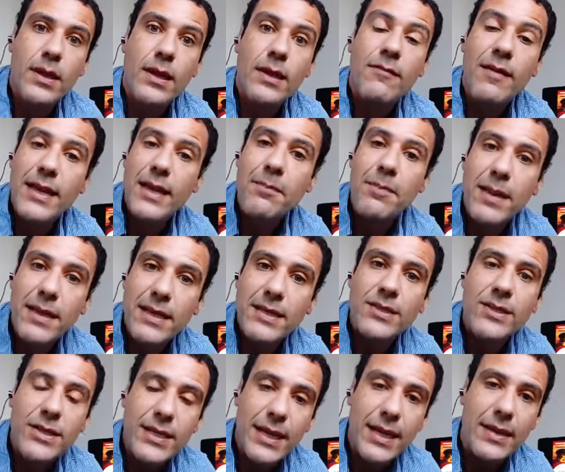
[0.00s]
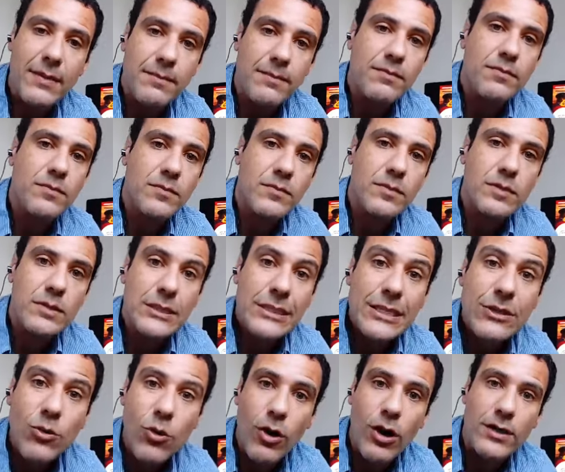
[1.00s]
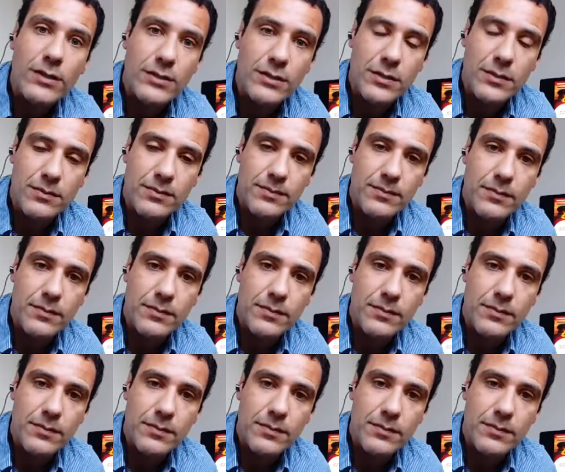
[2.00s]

E vai depender de quê? De nós.